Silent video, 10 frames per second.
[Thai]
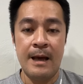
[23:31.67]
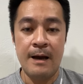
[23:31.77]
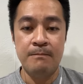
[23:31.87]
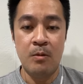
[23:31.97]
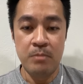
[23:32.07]
นะ
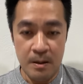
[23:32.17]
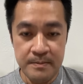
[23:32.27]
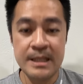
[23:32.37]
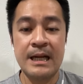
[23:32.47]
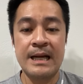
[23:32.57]
ครับผมพร้อม
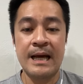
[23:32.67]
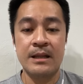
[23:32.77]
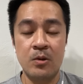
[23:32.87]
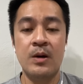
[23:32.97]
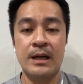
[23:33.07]
พิจารณา
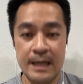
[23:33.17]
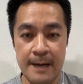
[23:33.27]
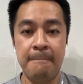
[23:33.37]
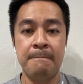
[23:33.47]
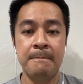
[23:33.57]
ตัว
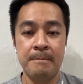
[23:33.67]
นะครับ